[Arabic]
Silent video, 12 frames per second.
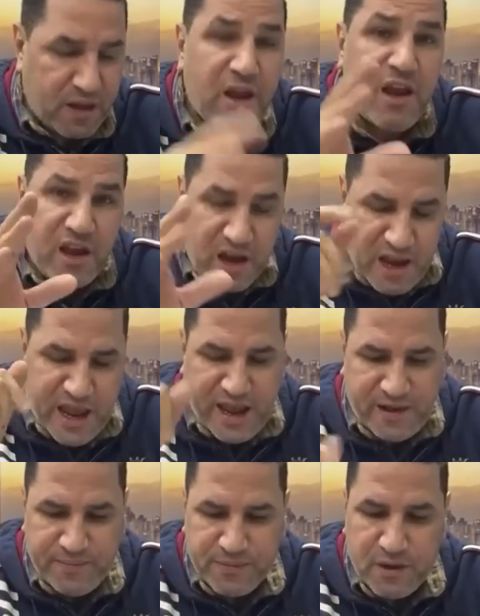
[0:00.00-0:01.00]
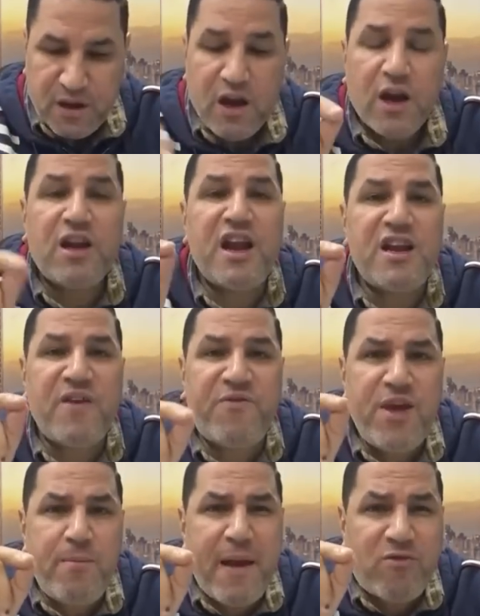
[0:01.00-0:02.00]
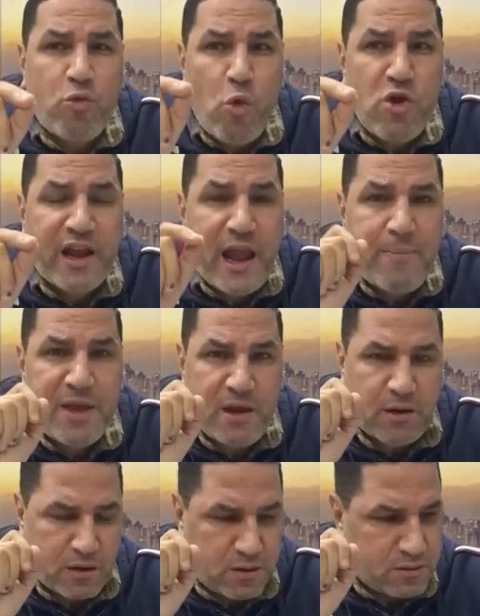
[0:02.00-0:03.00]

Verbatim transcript: ليه لان في مسؤول كبير